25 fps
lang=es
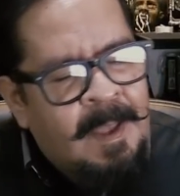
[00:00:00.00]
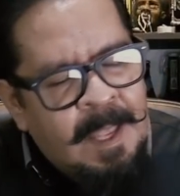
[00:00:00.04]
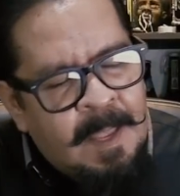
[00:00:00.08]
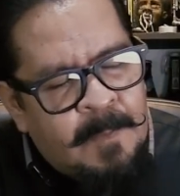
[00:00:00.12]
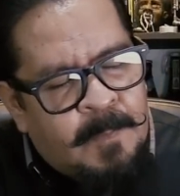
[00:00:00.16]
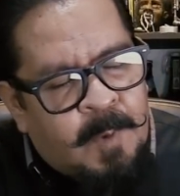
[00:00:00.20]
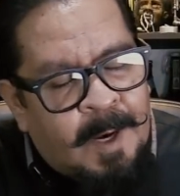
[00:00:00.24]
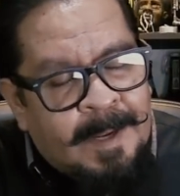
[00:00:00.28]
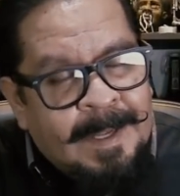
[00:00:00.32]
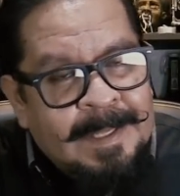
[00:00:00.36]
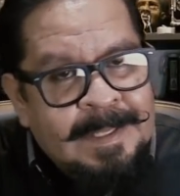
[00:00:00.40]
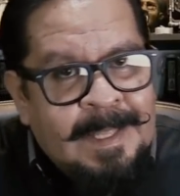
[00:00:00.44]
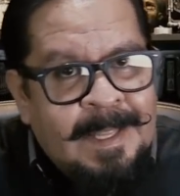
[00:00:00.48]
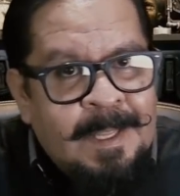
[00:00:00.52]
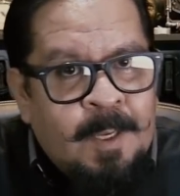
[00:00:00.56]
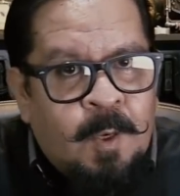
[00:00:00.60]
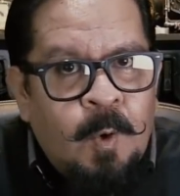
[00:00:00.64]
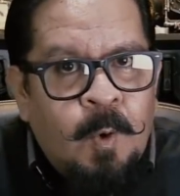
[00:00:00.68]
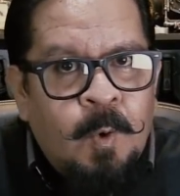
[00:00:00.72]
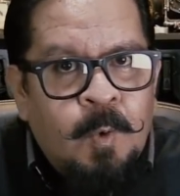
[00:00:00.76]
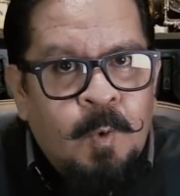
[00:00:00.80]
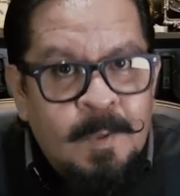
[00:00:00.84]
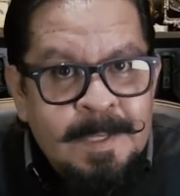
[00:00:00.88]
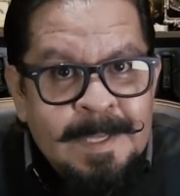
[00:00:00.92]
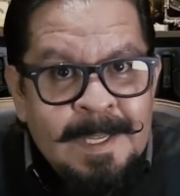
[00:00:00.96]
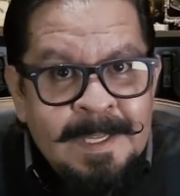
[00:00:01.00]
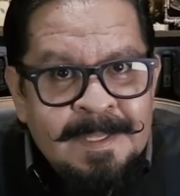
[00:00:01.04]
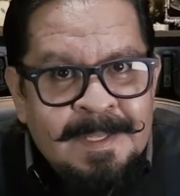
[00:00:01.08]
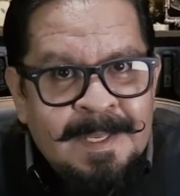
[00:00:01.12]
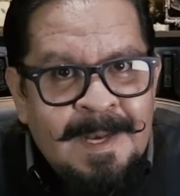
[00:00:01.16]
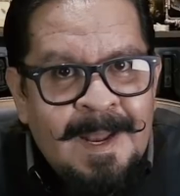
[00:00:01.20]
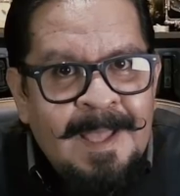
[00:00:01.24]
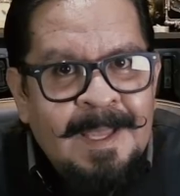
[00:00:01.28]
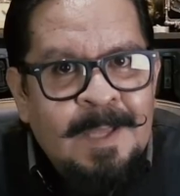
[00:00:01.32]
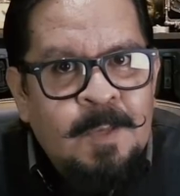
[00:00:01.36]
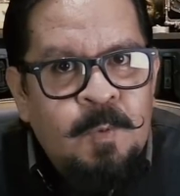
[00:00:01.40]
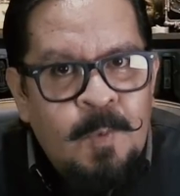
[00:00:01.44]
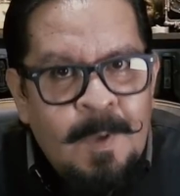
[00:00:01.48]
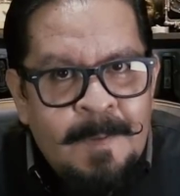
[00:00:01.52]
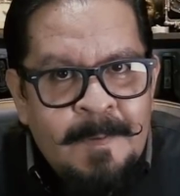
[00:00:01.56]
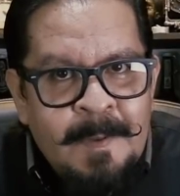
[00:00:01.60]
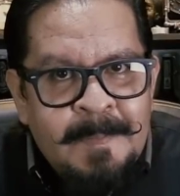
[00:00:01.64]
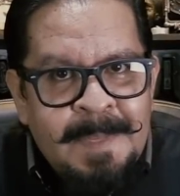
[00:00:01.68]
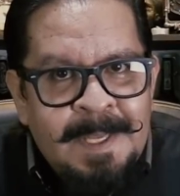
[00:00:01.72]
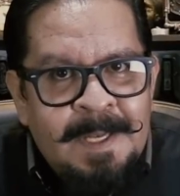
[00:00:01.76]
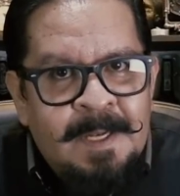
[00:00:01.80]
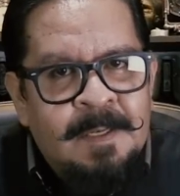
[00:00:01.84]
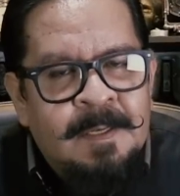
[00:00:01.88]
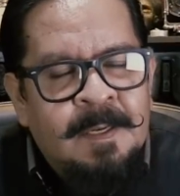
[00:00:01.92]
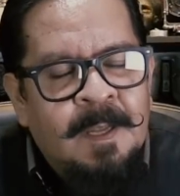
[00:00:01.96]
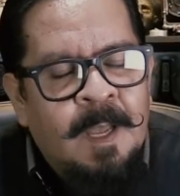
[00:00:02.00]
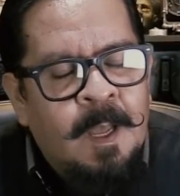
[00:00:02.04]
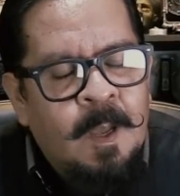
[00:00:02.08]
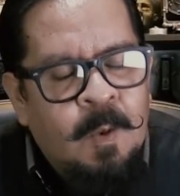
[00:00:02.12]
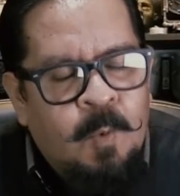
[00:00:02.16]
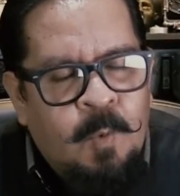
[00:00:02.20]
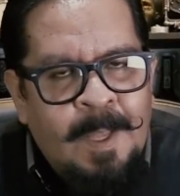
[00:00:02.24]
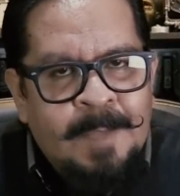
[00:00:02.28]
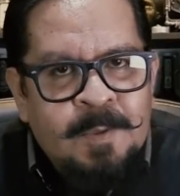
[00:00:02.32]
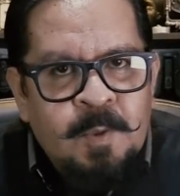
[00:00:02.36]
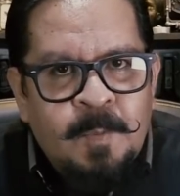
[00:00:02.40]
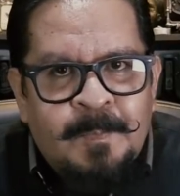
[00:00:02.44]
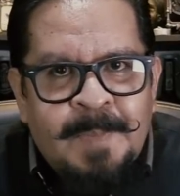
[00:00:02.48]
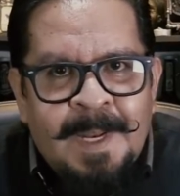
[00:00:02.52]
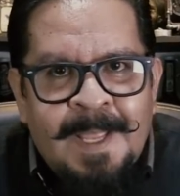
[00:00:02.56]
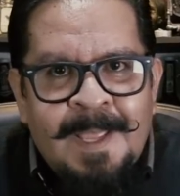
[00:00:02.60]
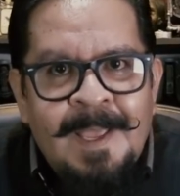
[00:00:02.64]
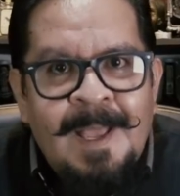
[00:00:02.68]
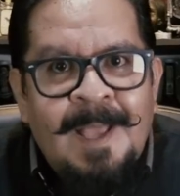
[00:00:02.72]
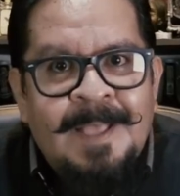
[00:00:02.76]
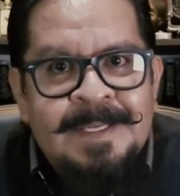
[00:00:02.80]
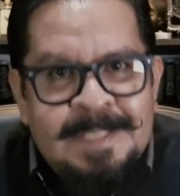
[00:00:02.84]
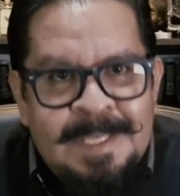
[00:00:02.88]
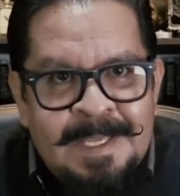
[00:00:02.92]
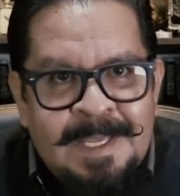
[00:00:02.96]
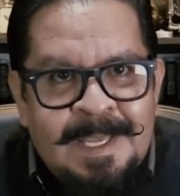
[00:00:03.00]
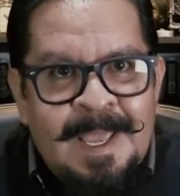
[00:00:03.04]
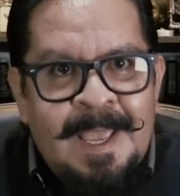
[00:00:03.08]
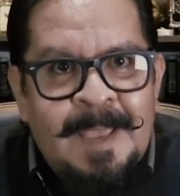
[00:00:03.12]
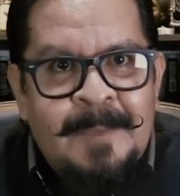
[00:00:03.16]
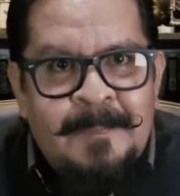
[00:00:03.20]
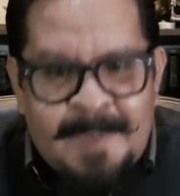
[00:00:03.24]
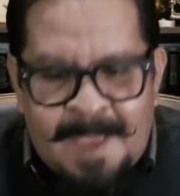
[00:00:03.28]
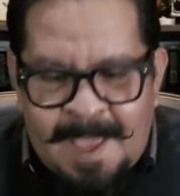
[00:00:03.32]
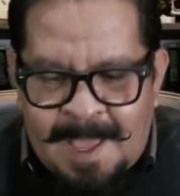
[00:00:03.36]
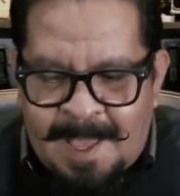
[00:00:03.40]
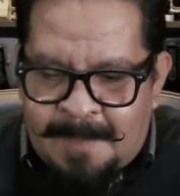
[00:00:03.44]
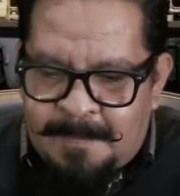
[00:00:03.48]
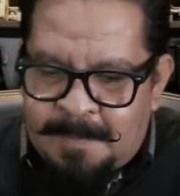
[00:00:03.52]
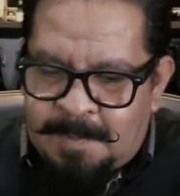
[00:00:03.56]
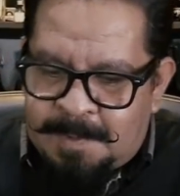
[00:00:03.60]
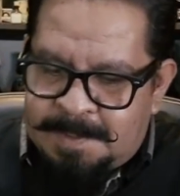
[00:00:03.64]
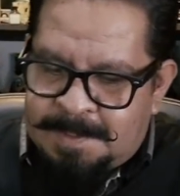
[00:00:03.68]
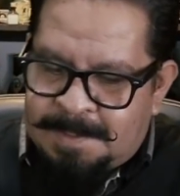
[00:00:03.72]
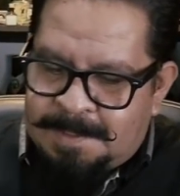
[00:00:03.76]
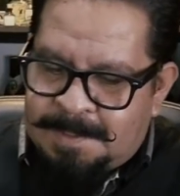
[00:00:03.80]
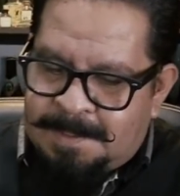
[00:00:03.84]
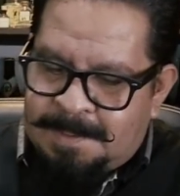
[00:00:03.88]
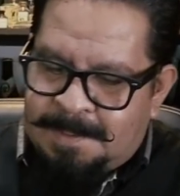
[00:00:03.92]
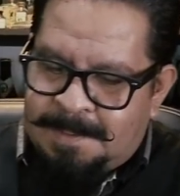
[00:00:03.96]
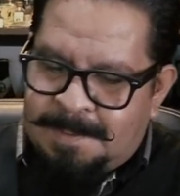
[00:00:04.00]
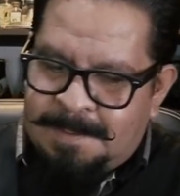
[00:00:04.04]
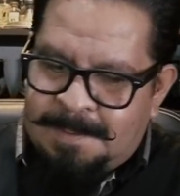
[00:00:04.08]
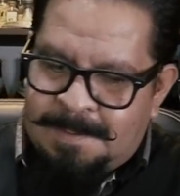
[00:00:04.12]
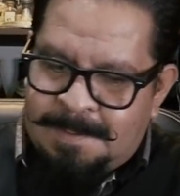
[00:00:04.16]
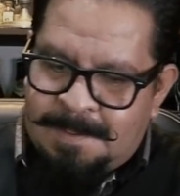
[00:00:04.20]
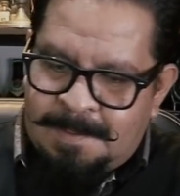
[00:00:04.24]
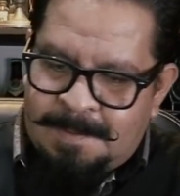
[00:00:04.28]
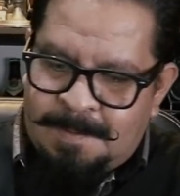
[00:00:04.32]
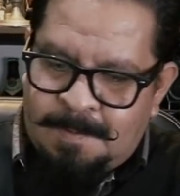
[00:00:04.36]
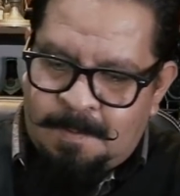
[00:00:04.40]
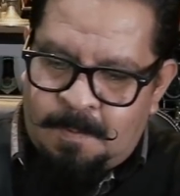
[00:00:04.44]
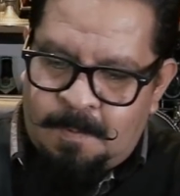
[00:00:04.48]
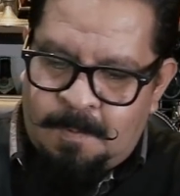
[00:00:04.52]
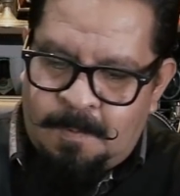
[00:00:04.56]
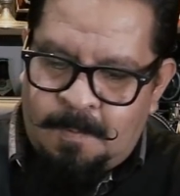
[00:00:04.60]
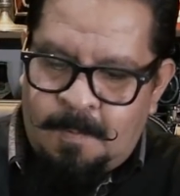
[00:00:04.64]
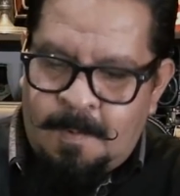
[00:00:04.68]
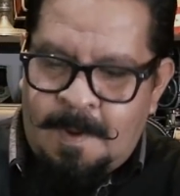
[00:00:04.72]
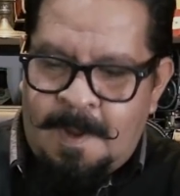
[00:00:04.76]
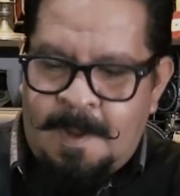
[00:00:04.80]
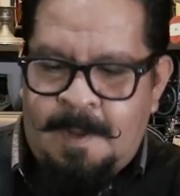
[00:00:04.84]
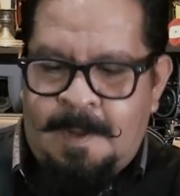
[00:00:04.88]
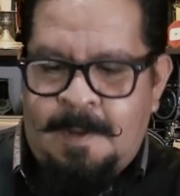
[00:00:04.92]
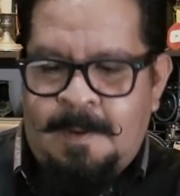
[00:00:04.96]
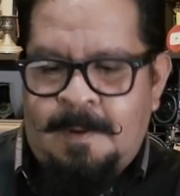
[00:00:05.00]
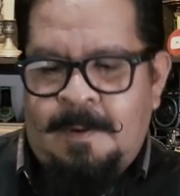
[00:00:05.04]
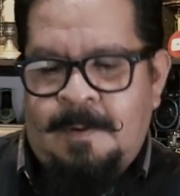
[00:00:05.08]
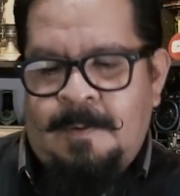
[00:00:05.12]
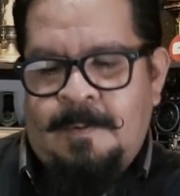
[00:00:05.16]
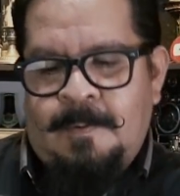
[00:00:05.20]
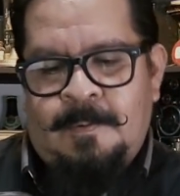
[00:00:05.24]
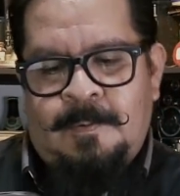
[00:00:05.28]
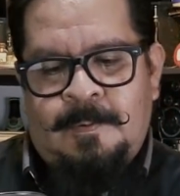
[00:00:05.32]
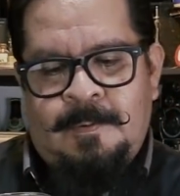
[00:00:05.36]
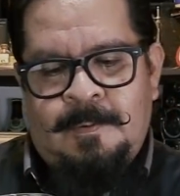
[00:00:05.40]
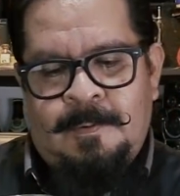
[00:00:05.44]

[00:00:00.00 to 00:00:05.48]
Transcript: Y por acá te dejo Golden Track 9000 cuádruple. Así que veamos. Wow.